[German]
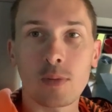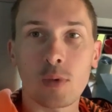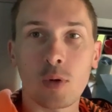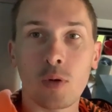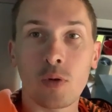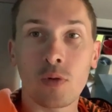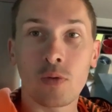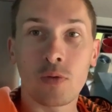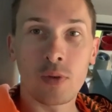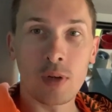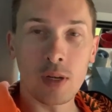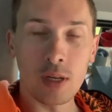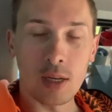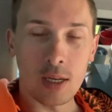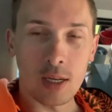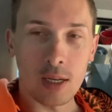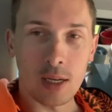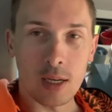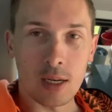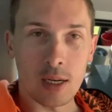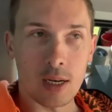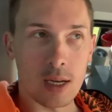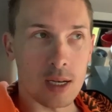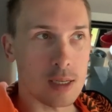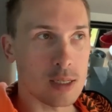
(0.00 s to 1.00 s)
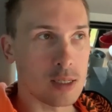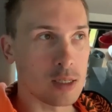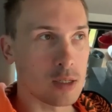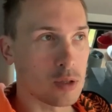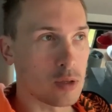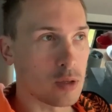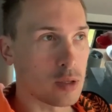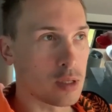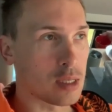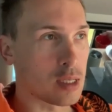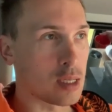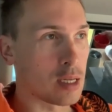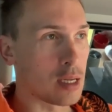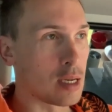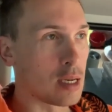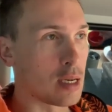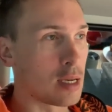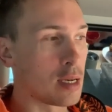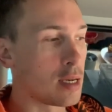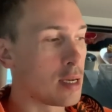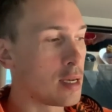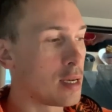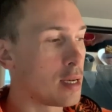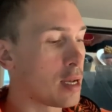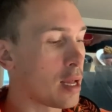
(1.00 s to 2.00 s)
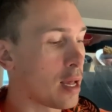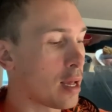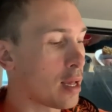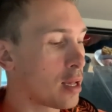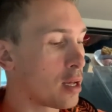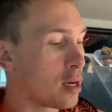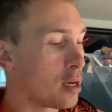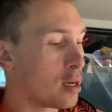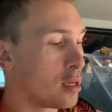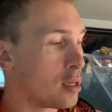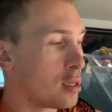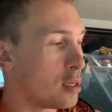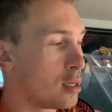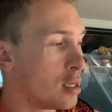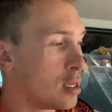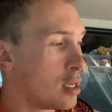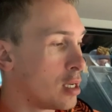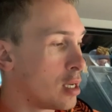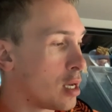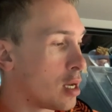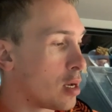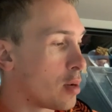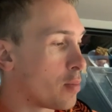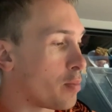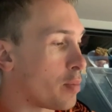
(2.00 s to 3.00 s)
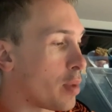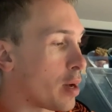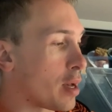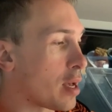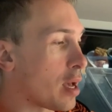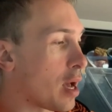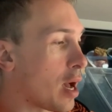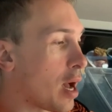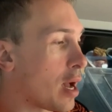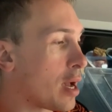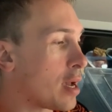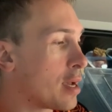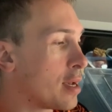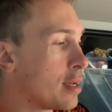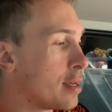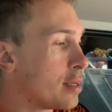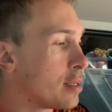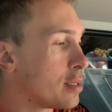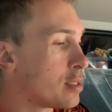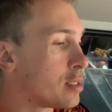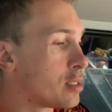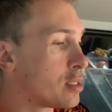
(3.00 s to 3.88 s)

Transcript: Und wir lassen es uns lecker bei Ei,